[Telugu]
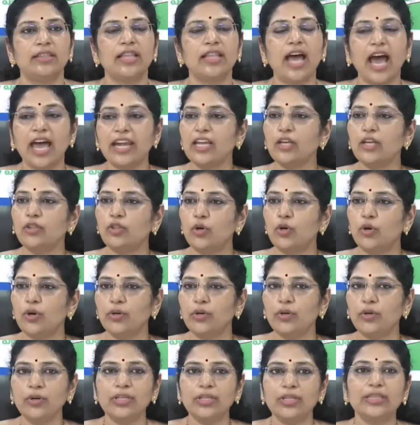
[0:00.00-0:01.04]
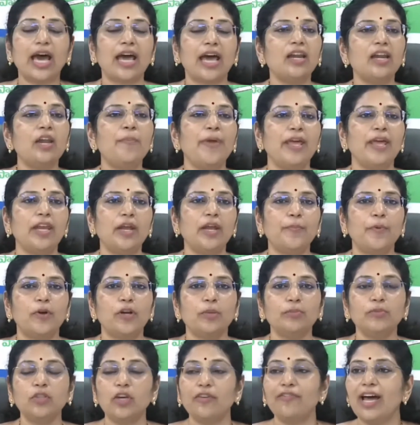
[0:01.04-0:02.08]
దానికి తోడు ధరలు
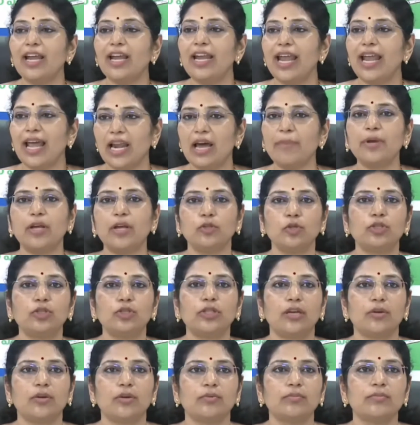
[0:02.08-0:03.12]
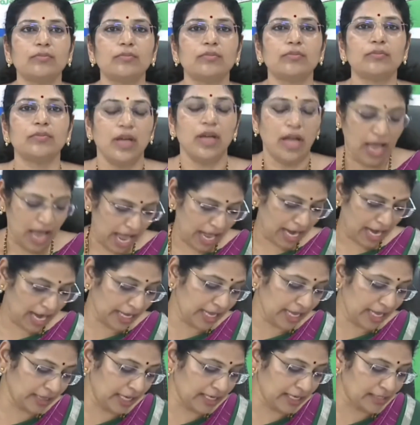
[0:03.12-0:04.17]
పెరిగిపోవడంతో వాళ్ళు ఎలా బ్రతుకుతారు
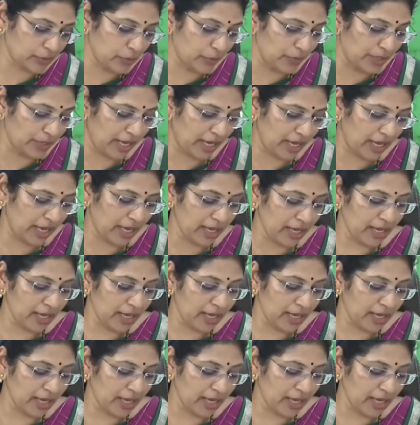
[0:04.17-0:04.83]
అలాగే తీసుకుంటే